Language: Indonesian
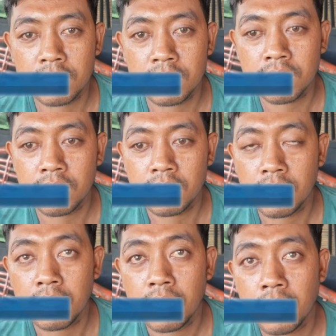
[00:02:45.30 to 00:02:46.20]
Jadi
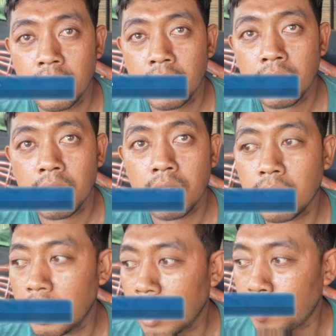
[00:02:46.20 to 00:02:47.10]
ada mau PCX
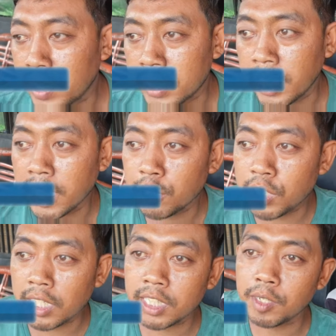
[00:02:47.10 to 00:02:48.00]
tadi langsung PCX itu
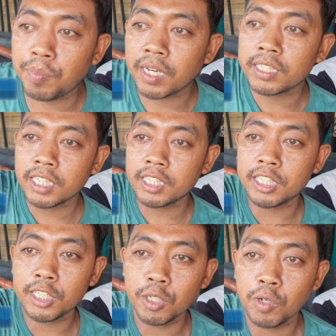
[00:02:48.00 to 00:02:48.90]
tadi berhenti di
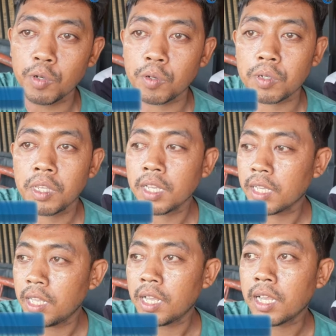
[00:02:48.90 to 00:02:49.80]
situ. Hmm.
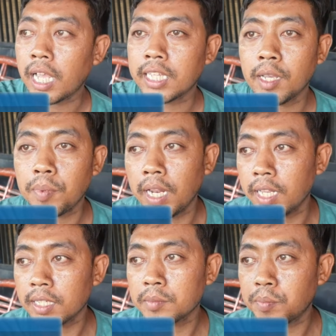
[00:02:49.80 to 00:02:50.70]
Karena
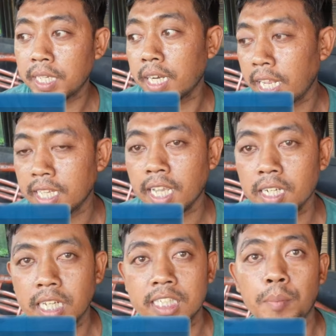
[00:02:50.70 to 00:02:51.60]
paling pikirannya kan
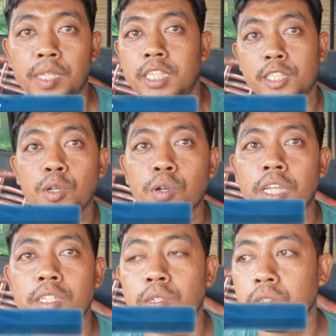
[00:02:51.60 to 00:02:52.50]
nggak sampai situ
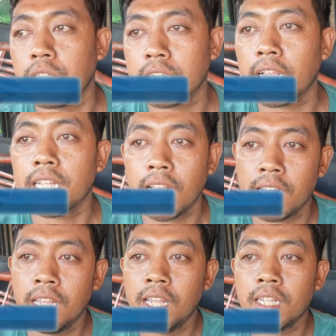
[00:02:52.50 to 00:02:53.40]
gitu. Hmm. Ternyata
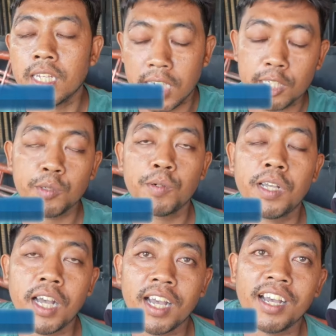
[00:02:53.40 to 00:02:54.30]
kena
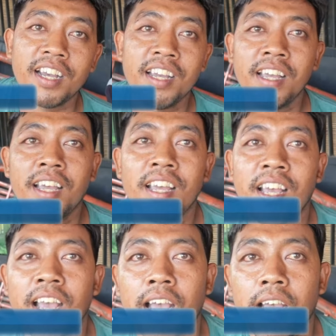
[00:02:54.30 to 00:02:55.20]
juga. Hmm. Masa
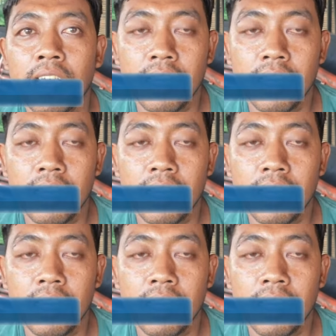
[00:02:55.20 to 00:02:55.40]
luka?